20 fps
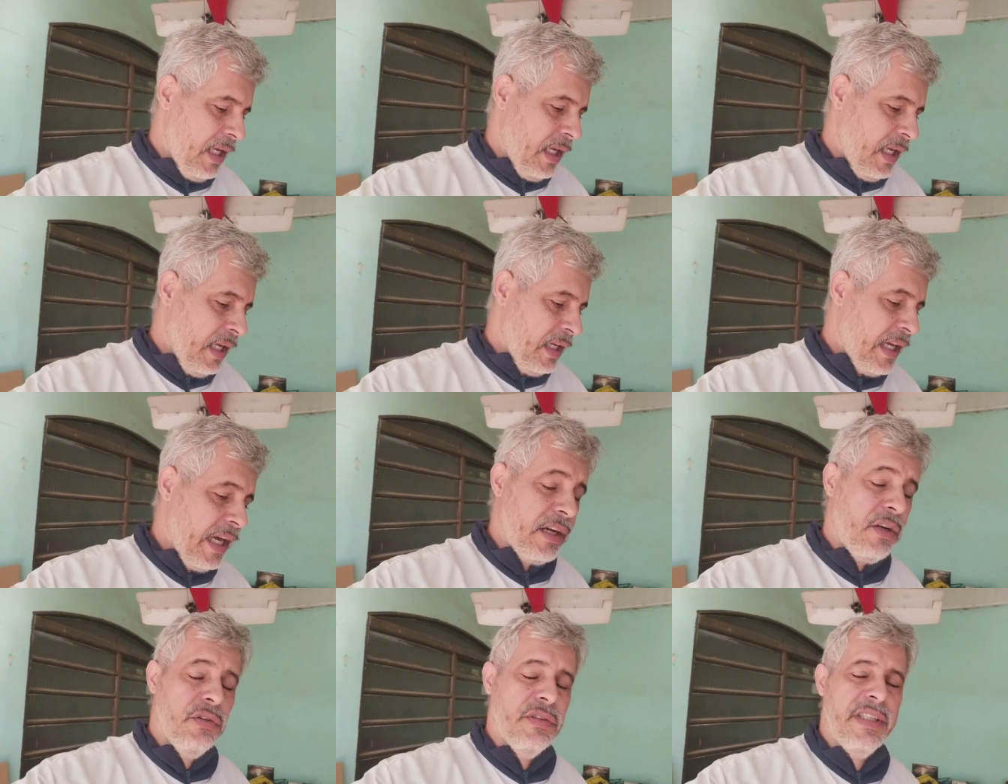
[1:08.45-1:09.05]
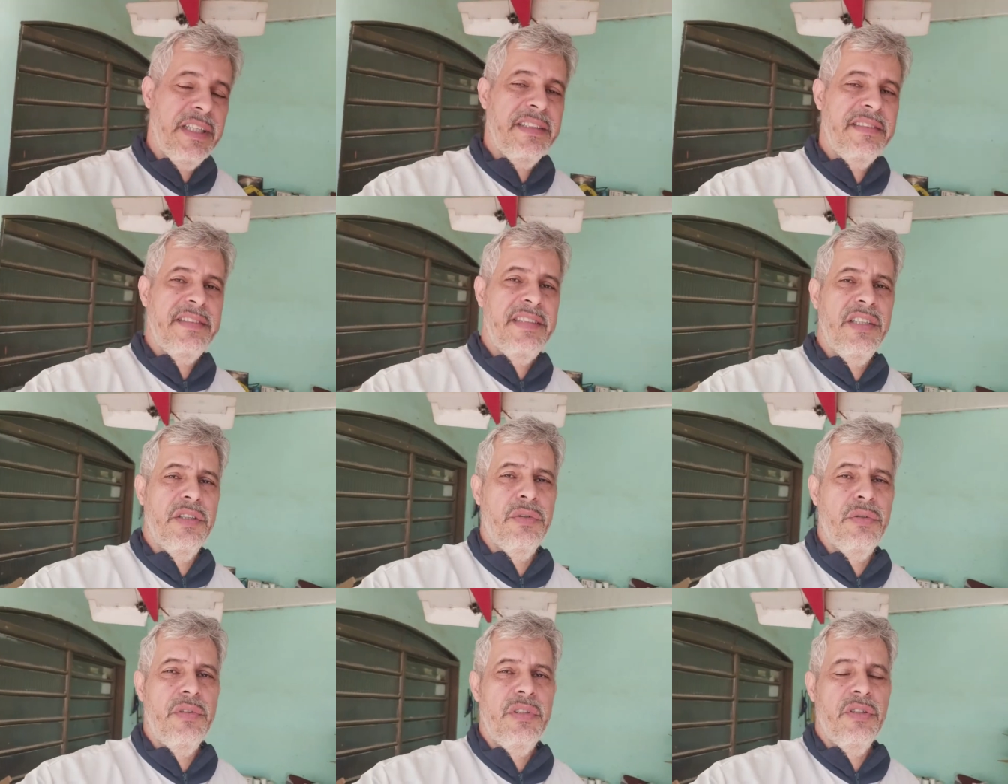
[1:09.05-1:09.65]
E o que
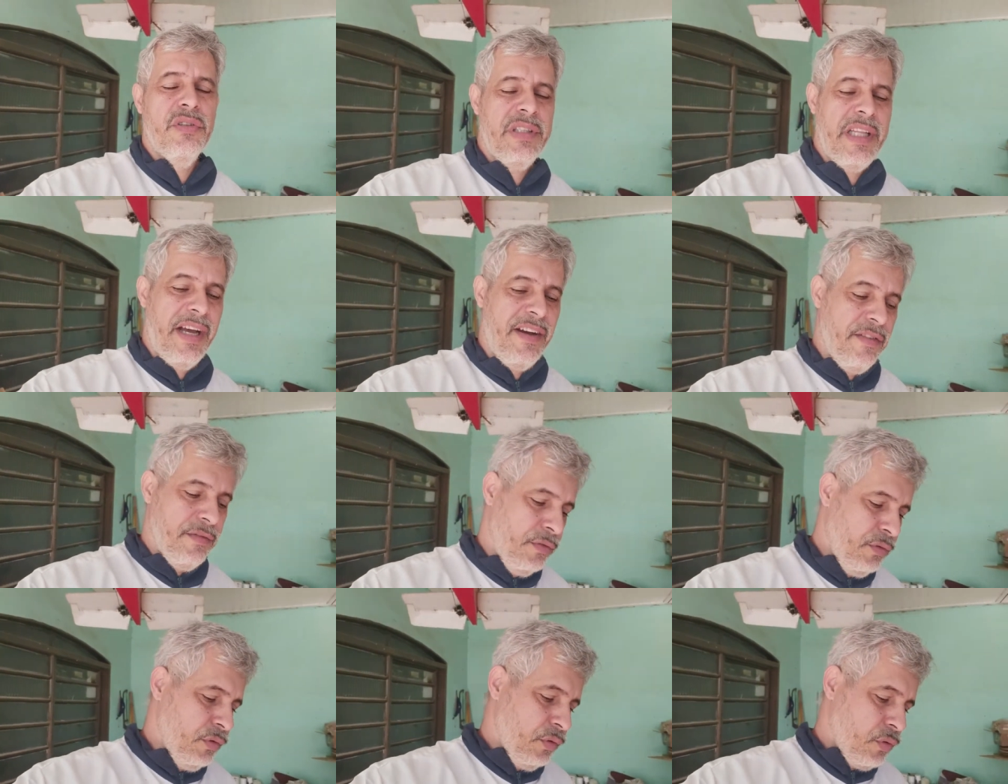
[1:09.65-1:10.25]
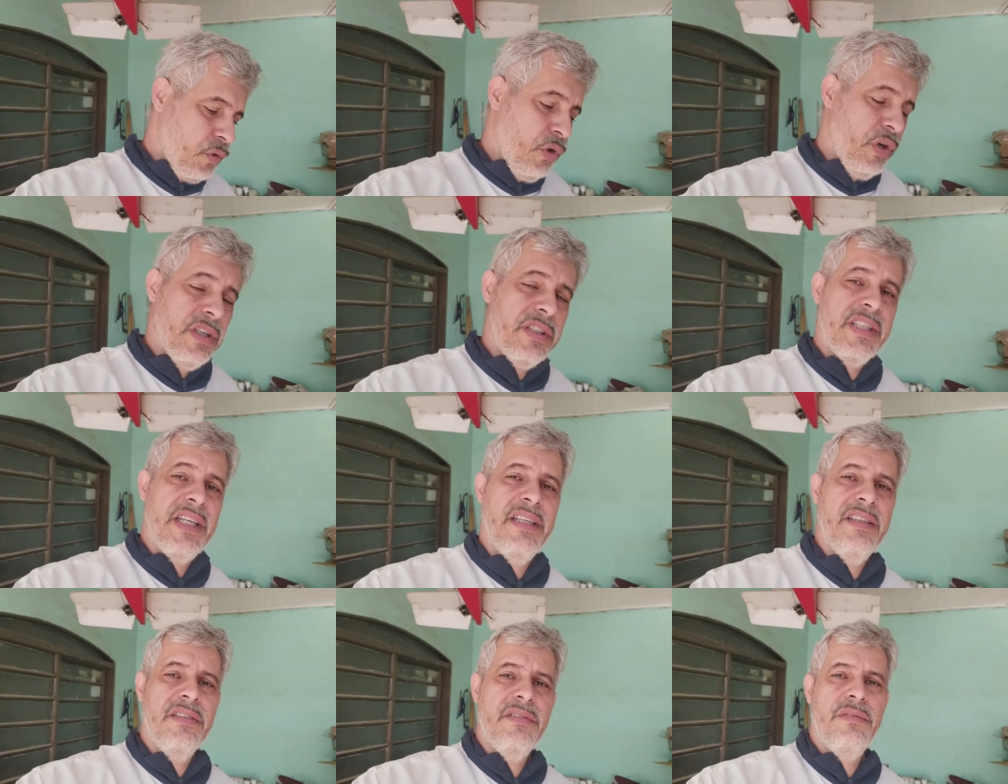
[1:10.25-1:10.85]
aconteceu? Eu tava
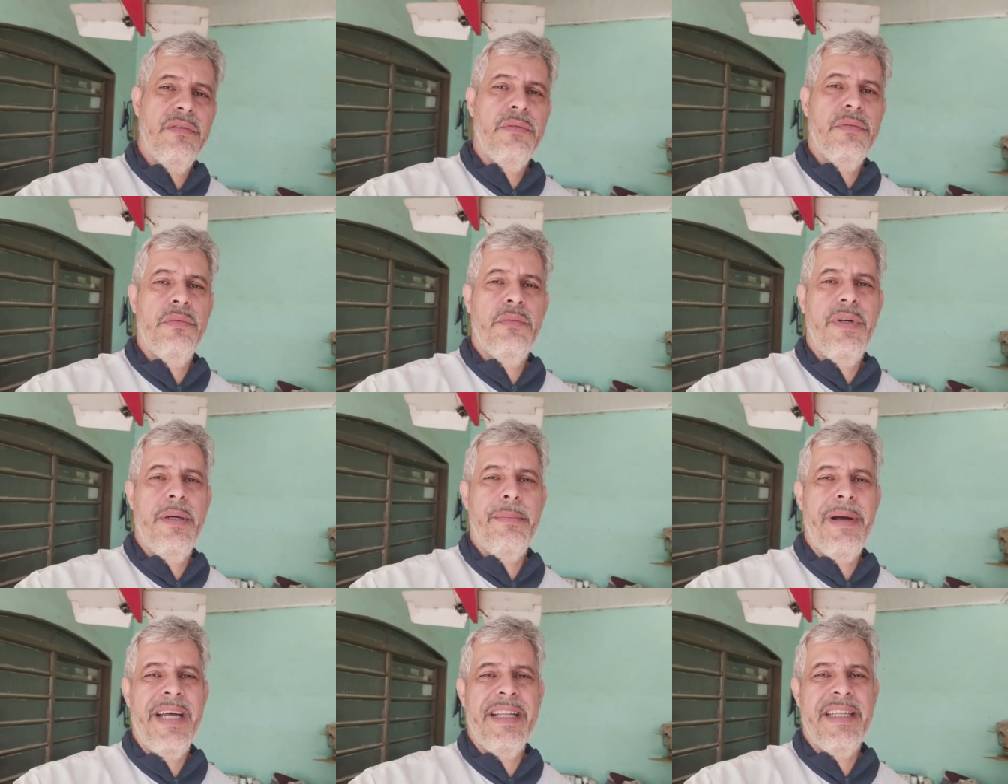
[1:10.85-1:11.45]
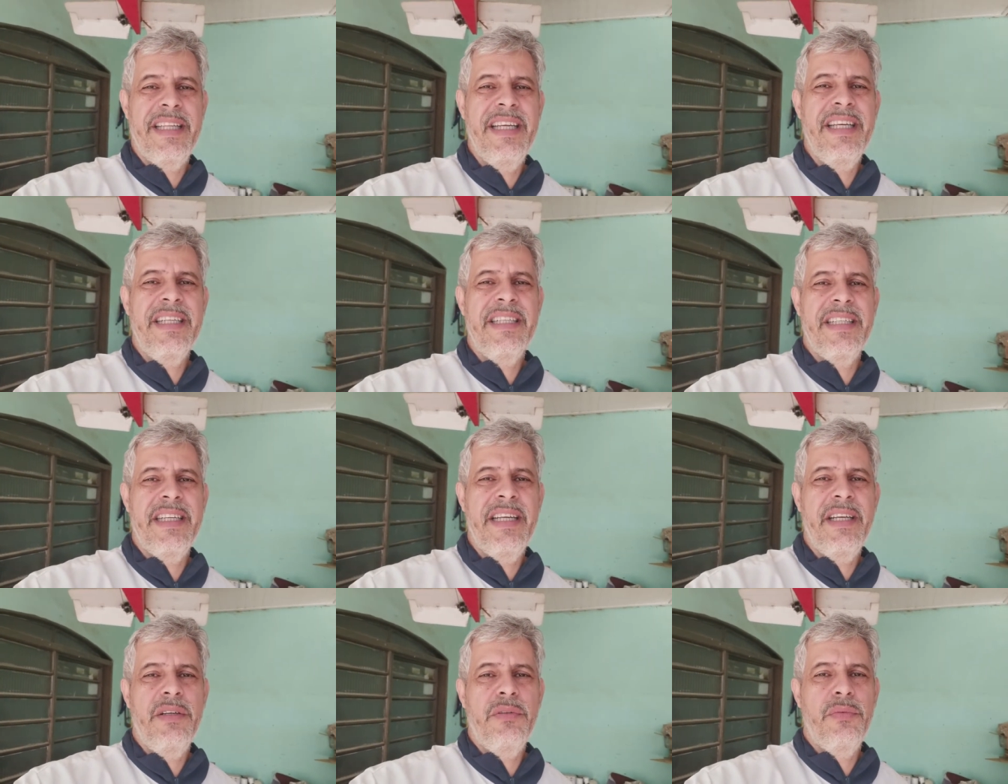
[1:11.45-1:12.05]
cortando uma madeira,
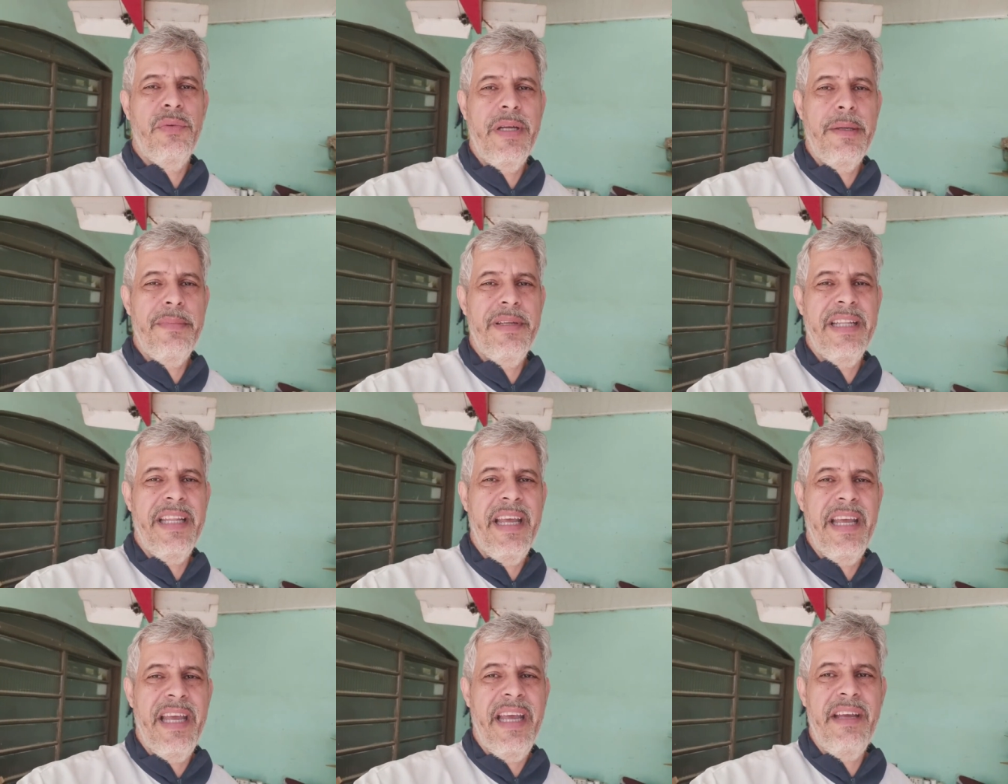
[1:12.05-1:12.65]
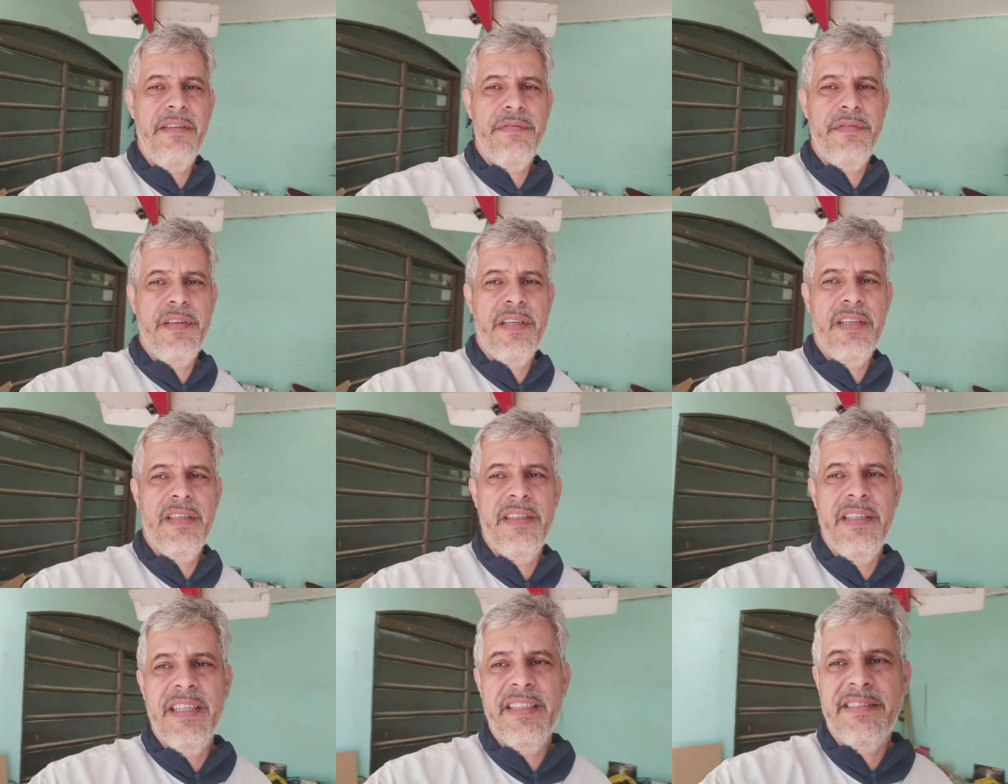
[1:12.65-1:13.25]
né, um
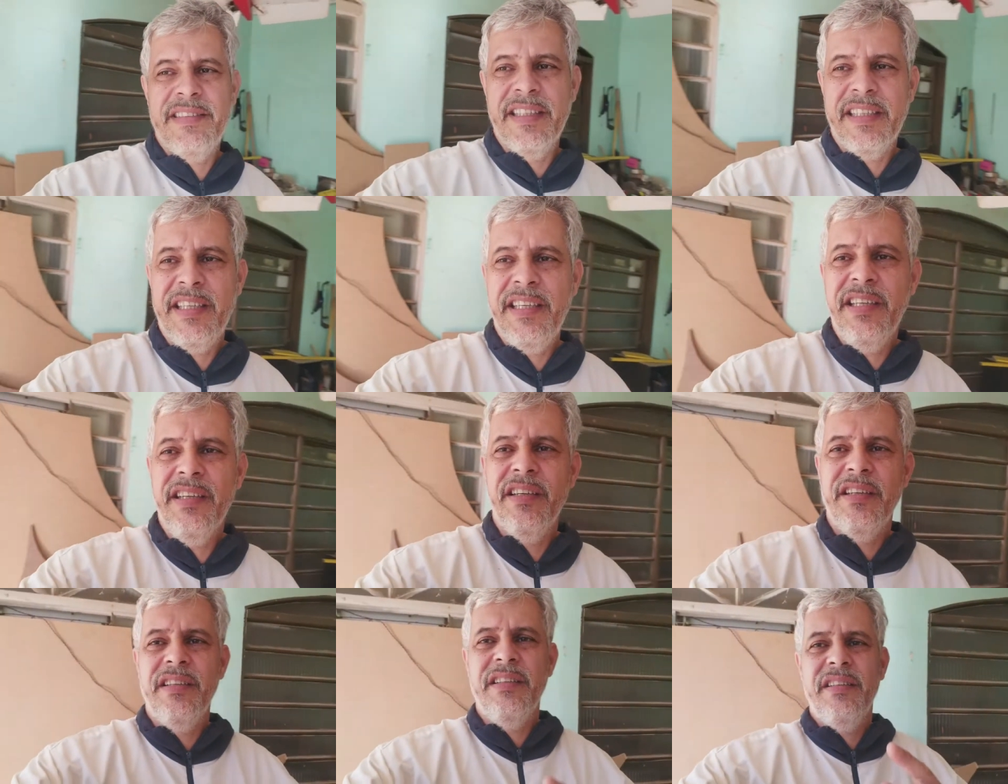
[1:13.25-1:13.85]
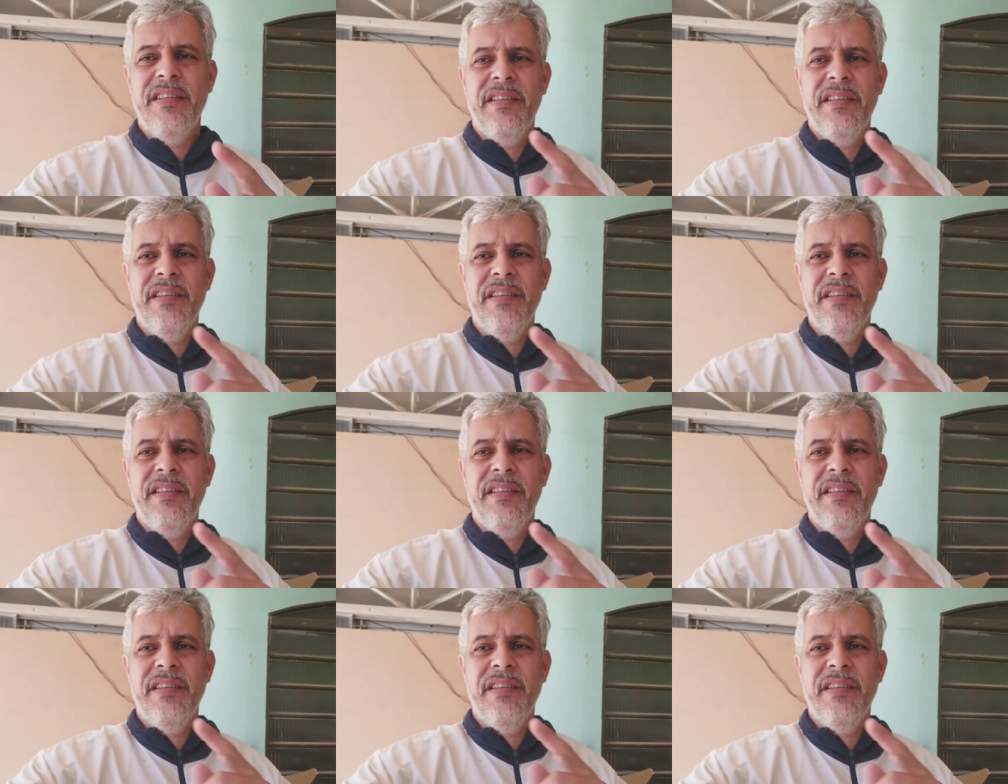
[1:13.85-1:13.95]
MDF desse aqui, ó,